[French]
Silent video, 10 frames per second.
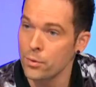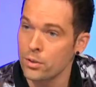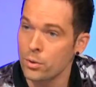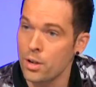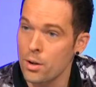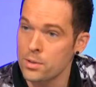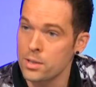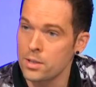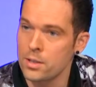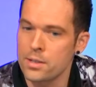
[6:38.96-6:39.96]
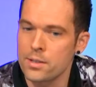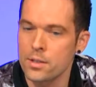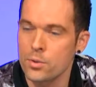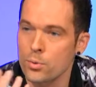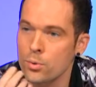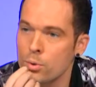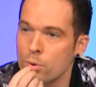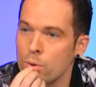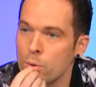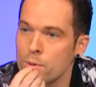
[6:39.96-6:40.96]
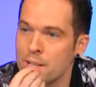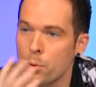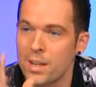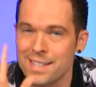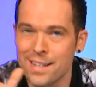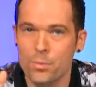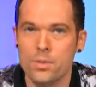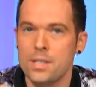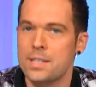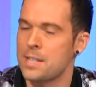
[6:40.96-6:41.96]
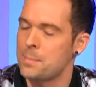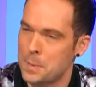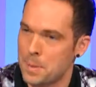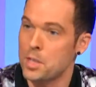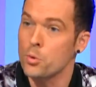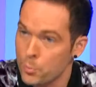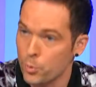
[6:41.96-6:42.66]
vont être là aussi. L'initiation au, sabre laser, on se dit ça se passe pas chez nous et